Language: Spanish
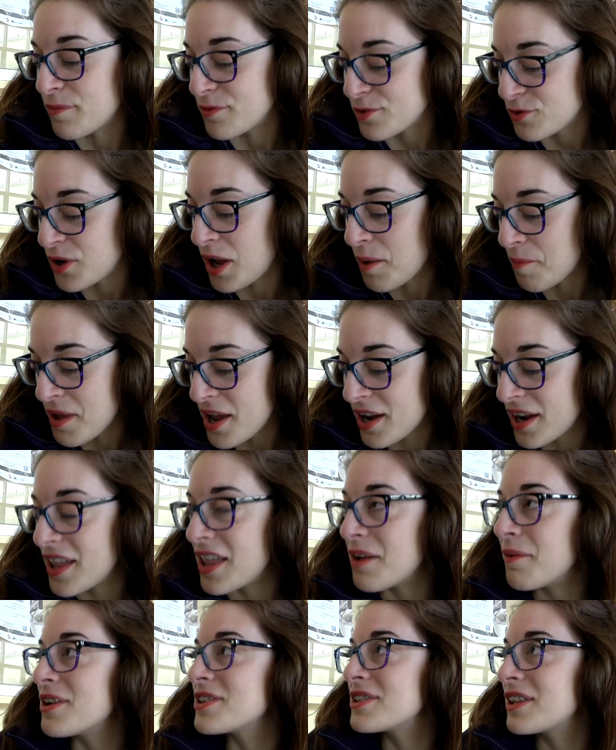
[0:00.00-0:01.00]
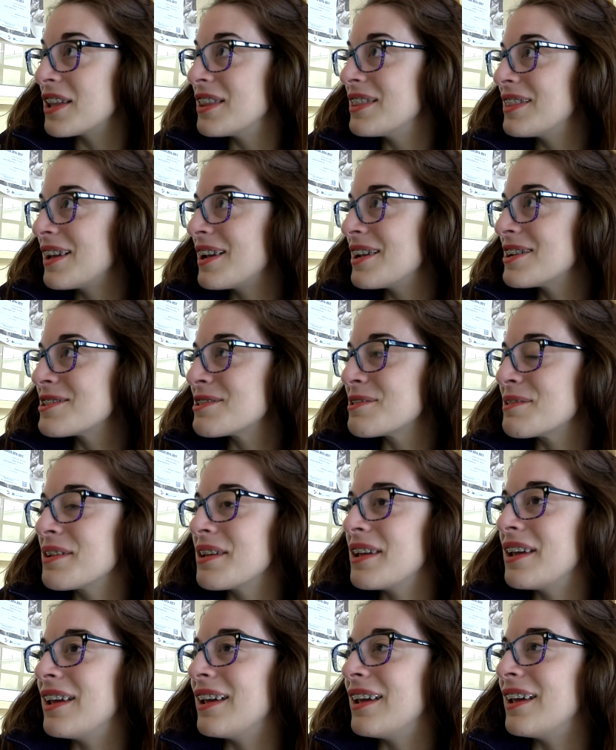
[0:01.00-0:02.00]
soy amiga de bastantes
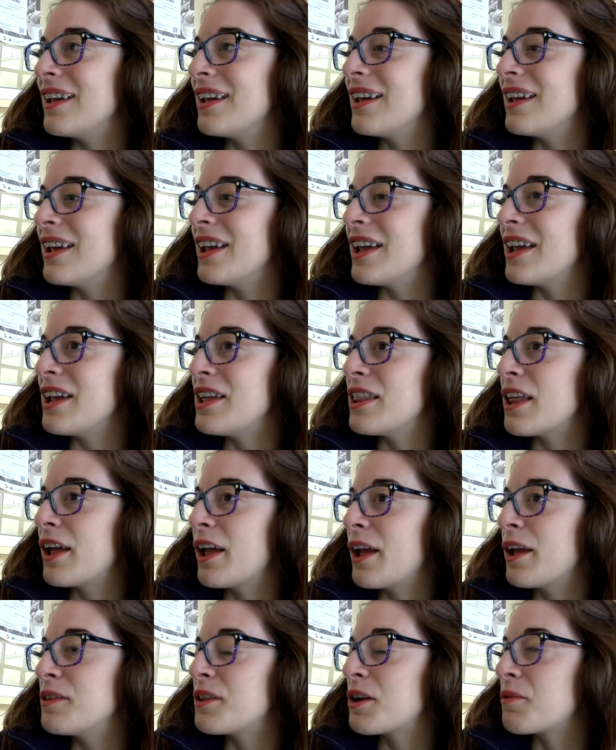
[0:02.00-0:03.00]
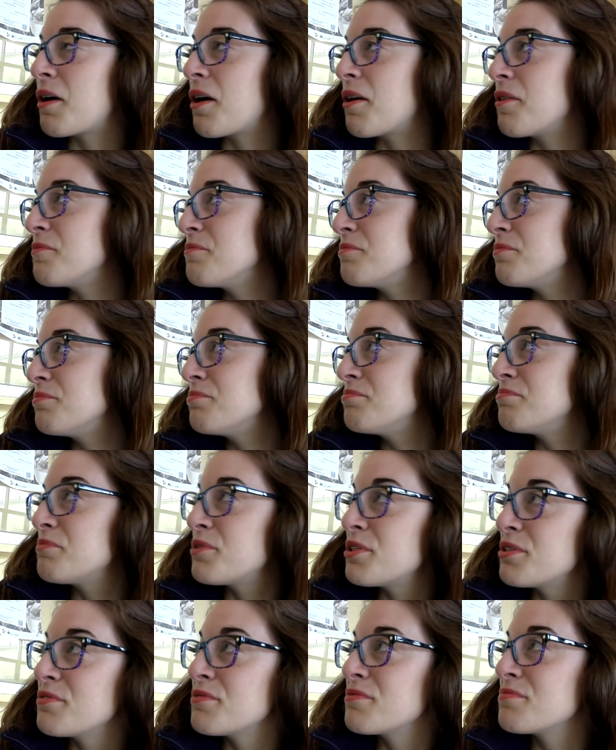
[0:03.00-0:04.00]
y, de trabajo, en,
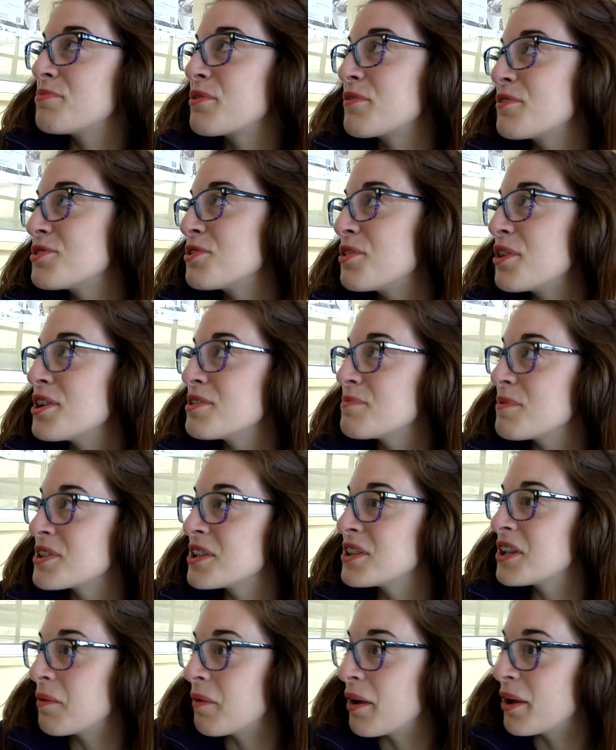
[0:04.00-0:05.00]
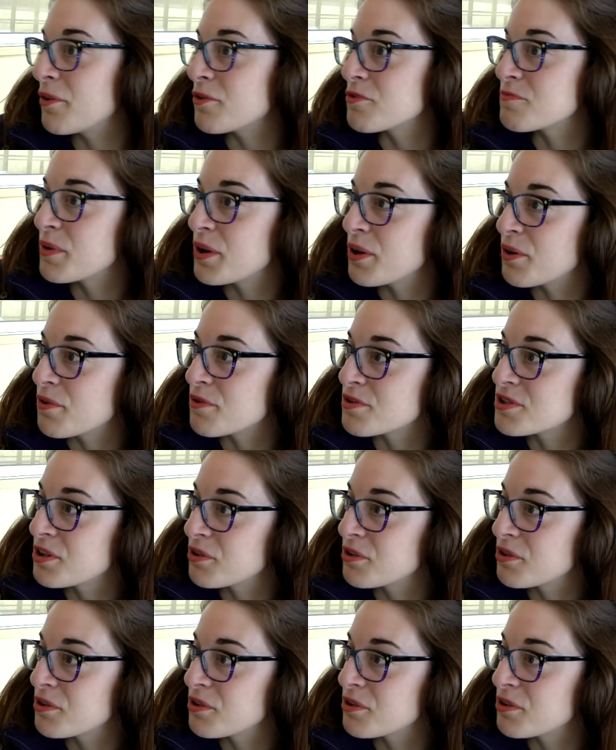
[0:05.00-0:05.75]
bueno, profesores bastante menos, pero sigo